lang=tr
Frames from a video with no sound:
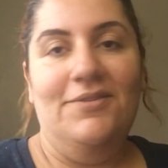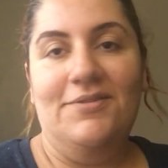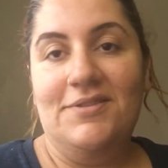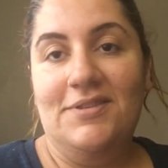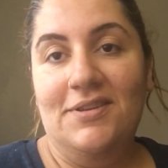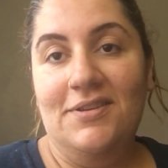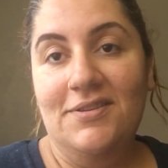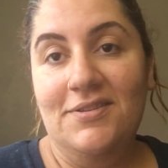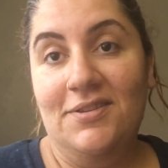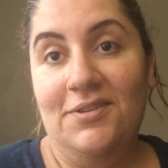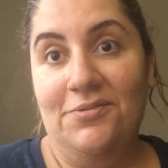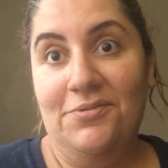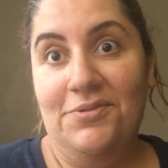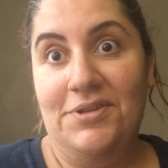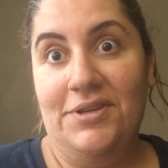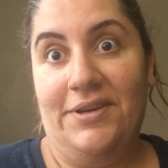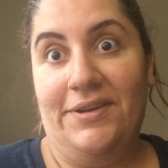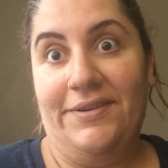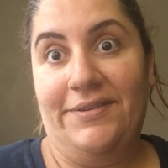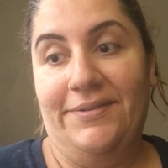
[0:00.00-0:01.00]
Yoksa hızdan
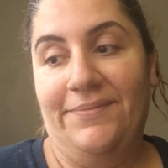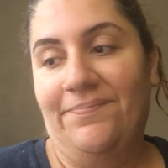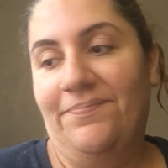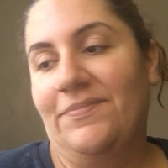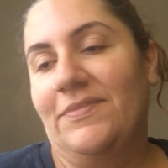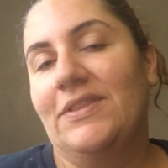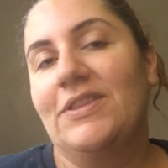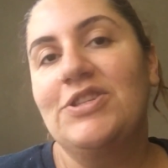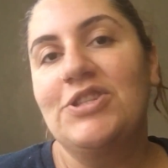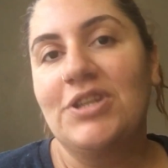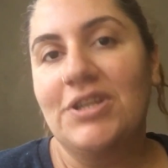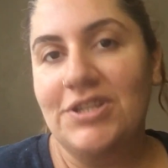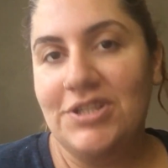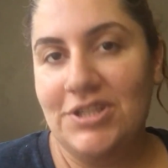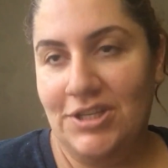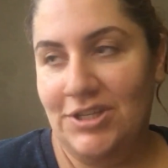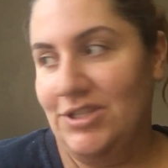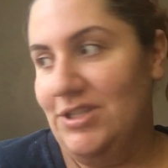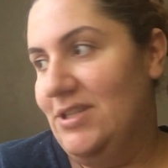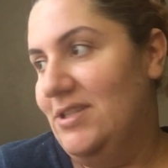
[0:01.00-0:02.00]
uçardım. Dışarı
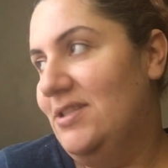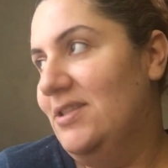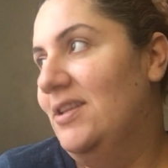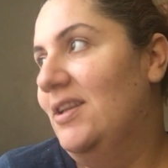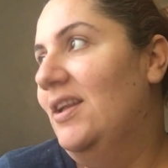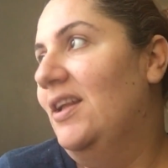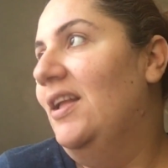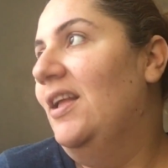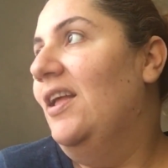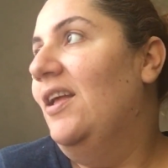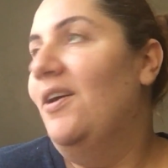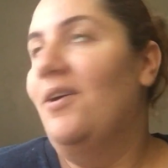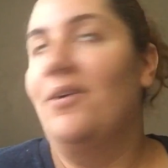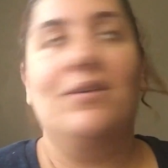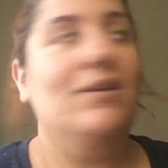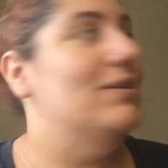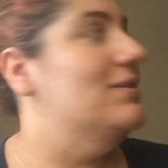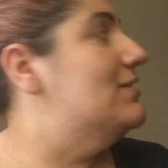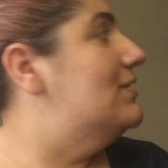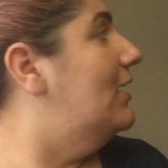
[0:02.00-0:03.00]
çıkacağız.
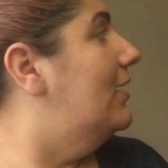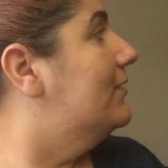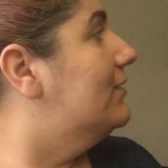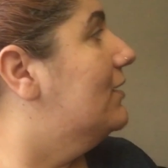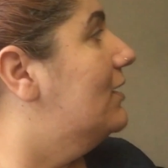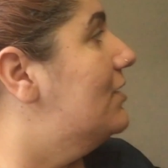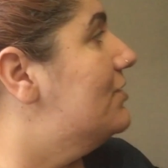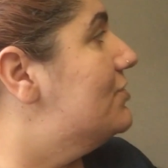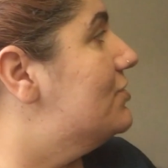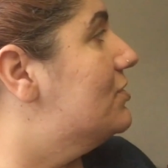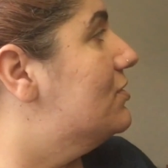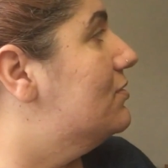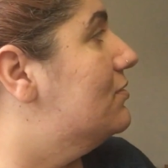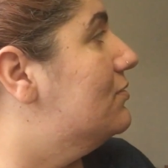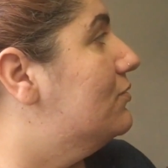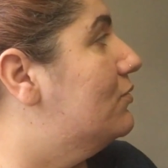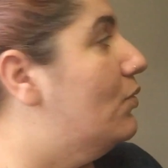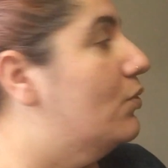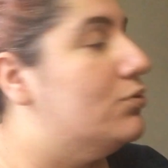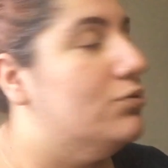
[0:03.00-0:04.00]
Okey saat kaç?
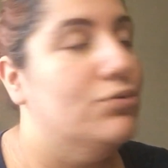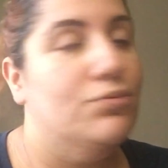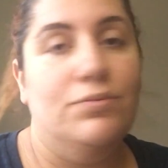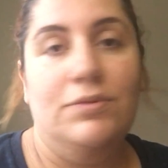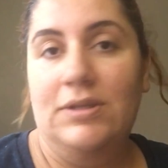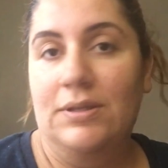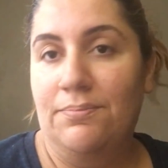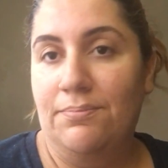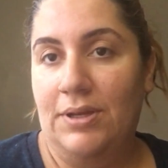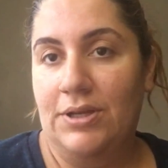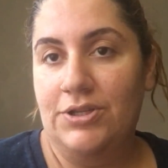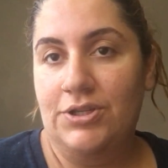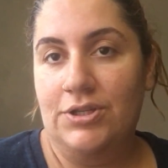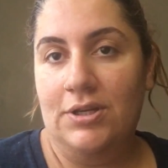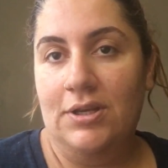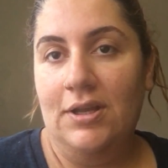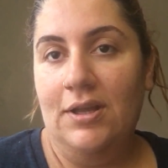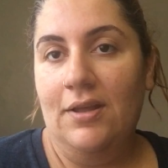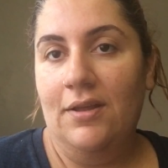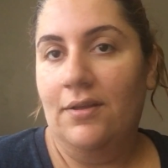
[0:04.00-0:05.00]
4.25.
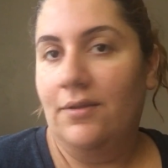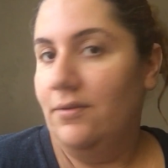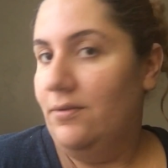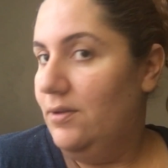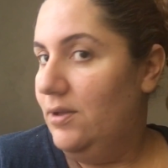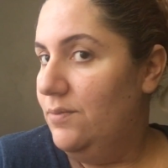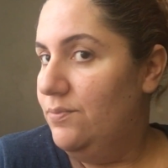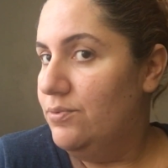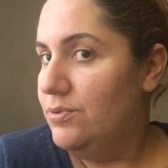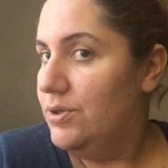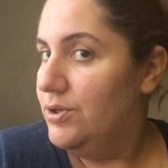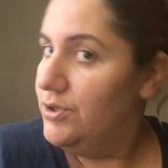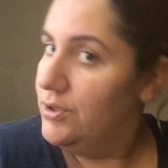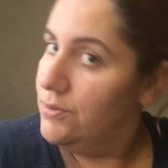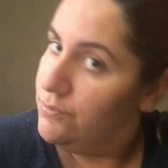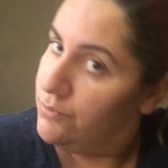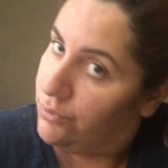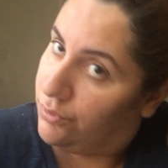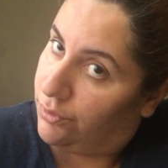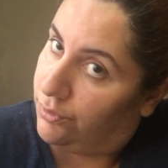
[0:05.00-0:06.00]
Ay bu
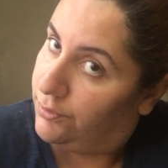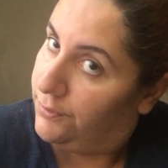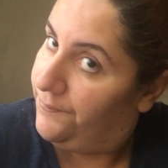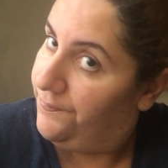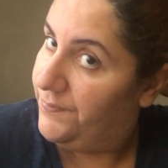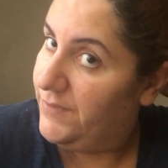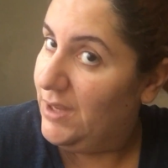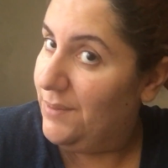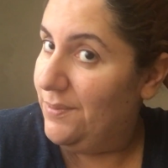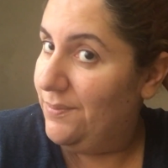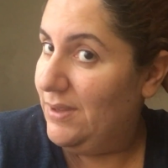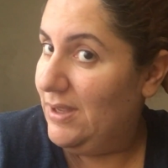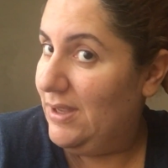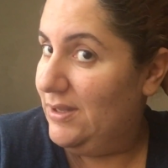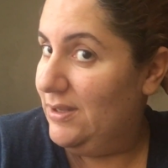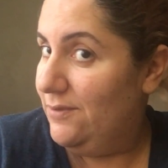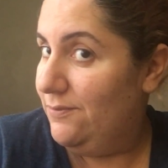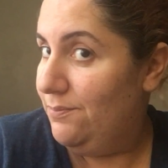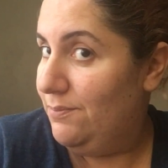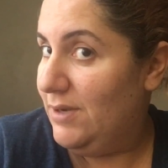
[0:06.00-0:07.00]
saçlarım çok kötü. Ama bir
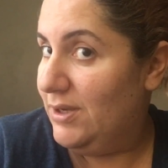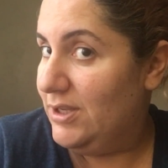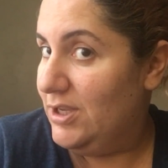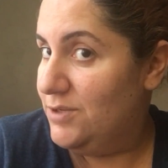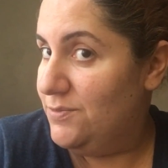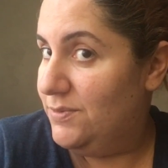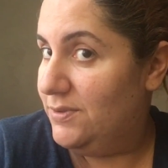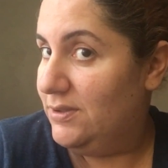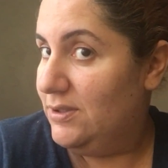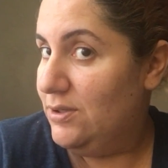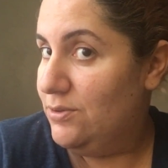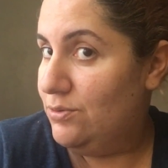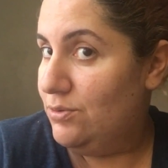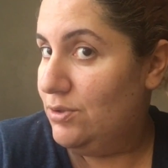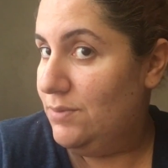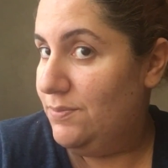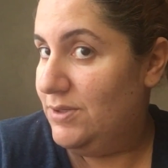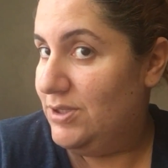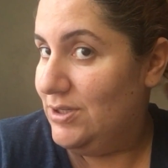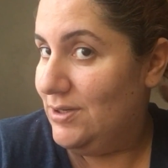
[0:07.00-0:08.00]
yani makyaj bittikten
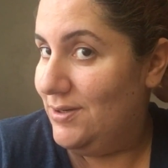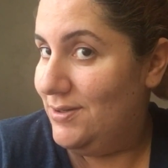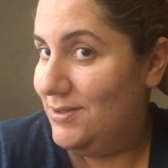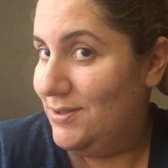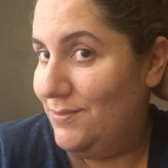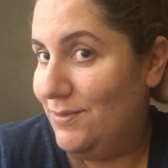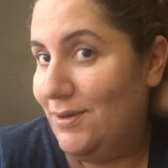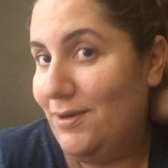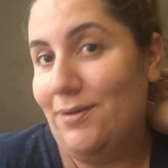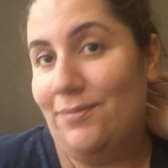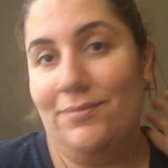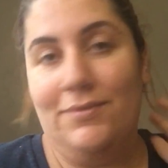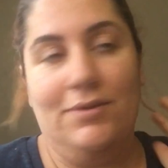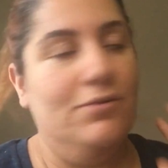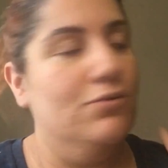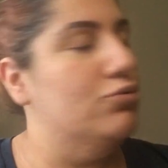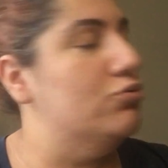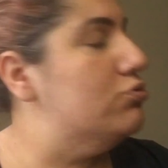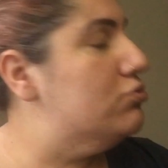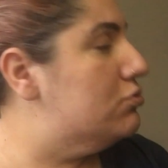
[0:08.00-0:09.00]
sonra bir çaresine Sus. bakarım
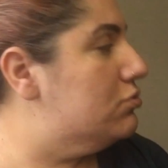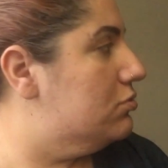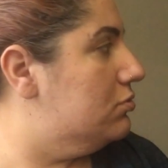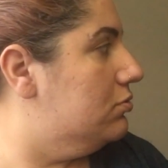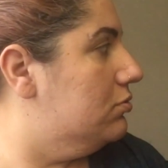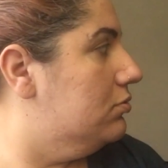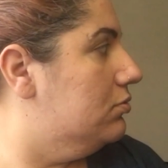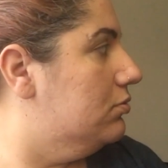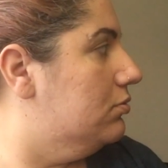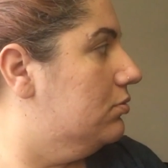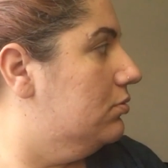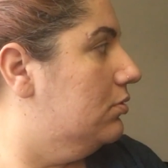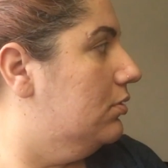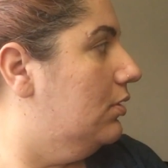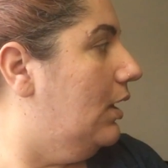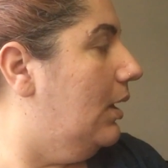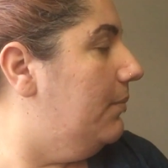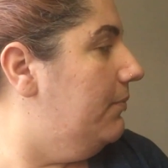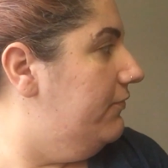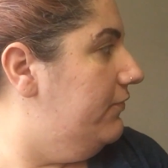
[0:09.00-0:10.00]
diyor. Sus.
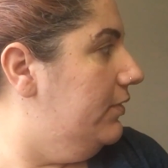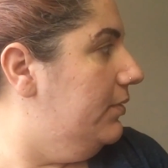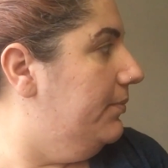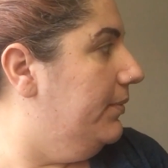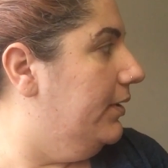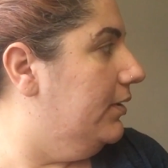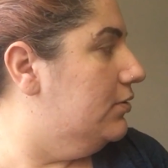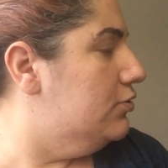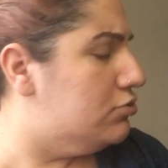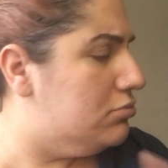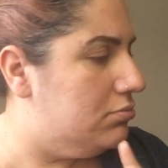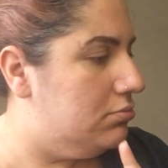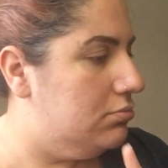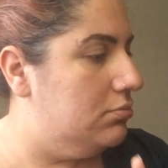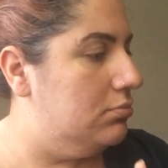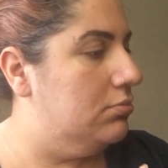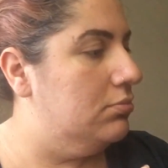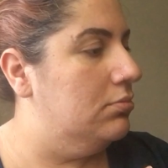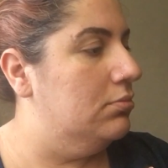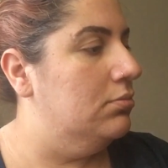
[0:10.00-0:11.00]
I'm filming.
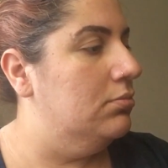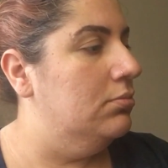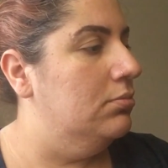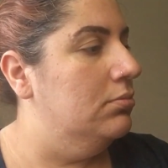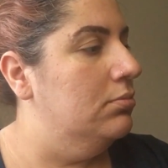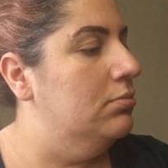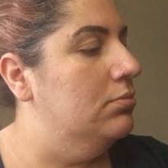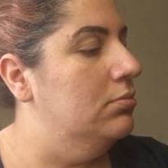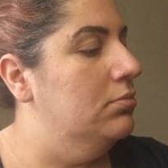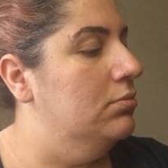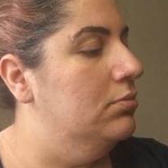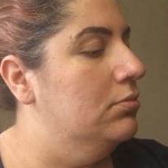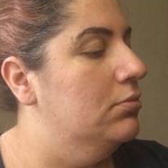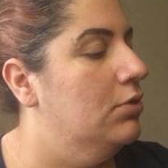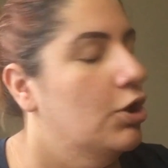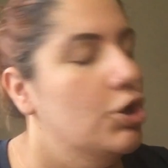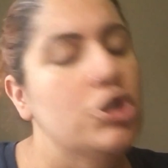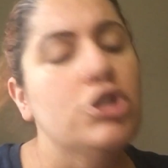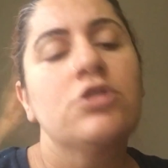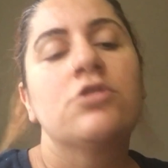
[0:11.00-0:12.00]

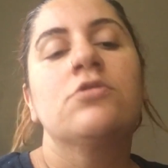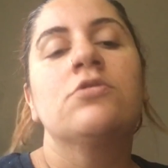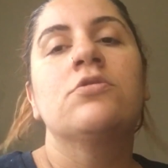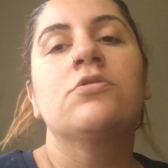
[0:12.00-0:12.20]
Hiç.